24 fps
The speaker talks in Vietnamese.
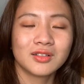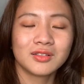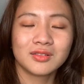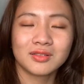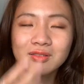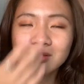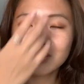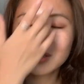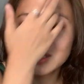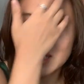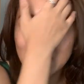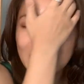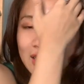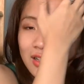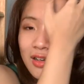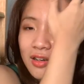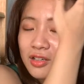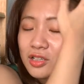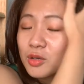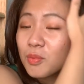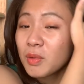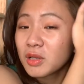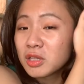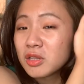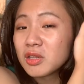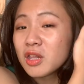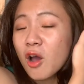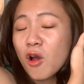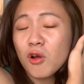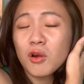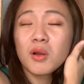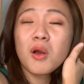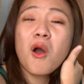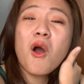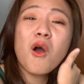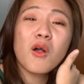Ừ, chán đời nhưng mà thực ra
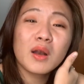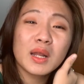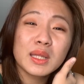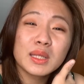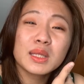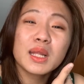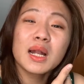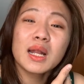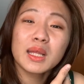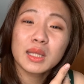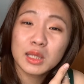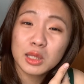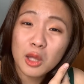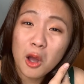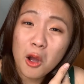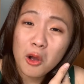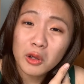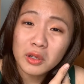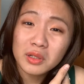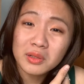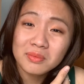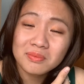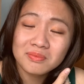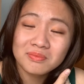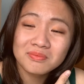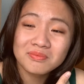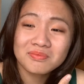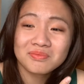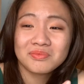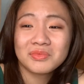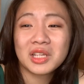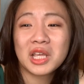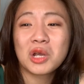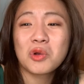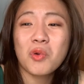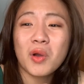họ lại rất là giỏi
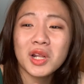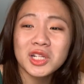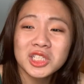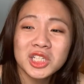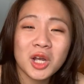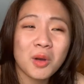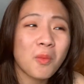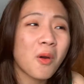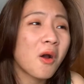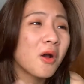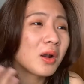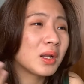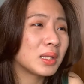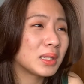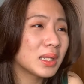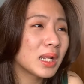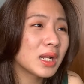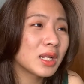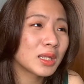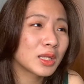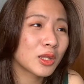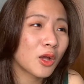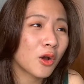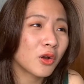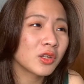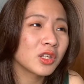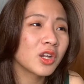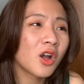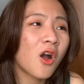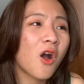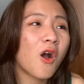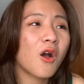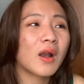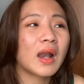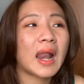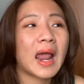thì quan trọng họ lại rất là giỏi nhưng
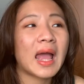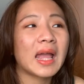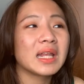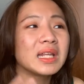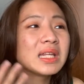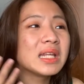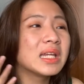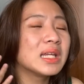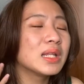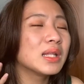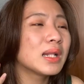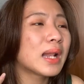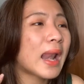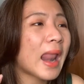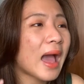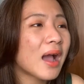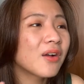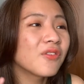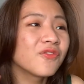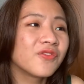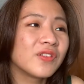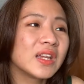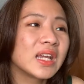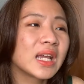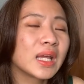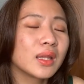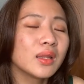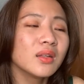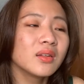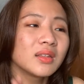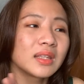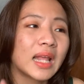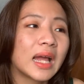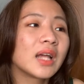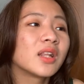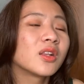họ lại đi lãng phí cái sự
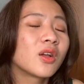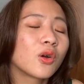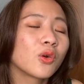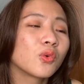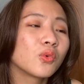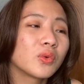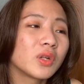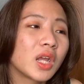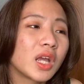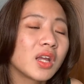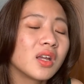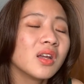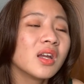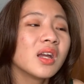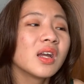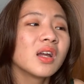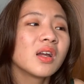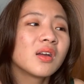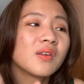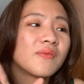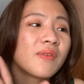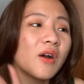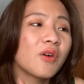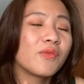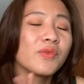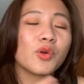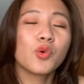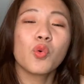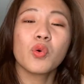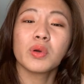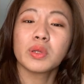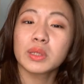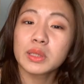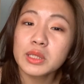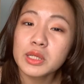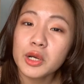tài giỏi của đấy vào việc
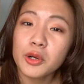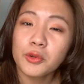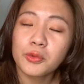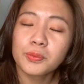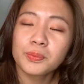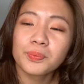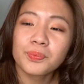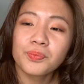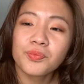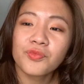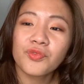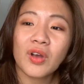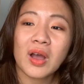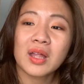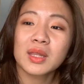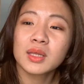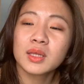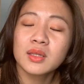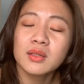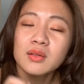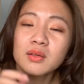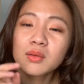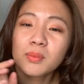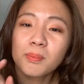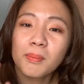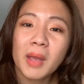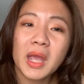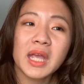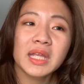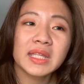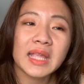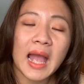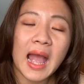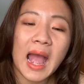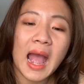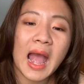uống rượu và sự
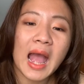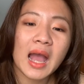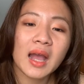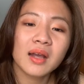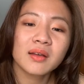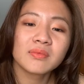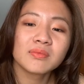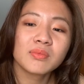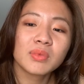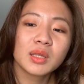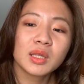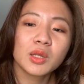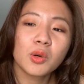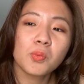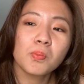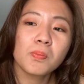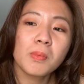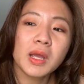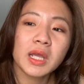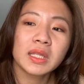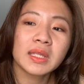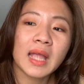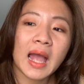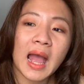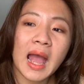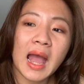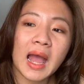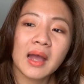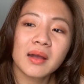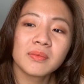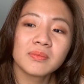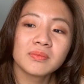bê tha sống bê tha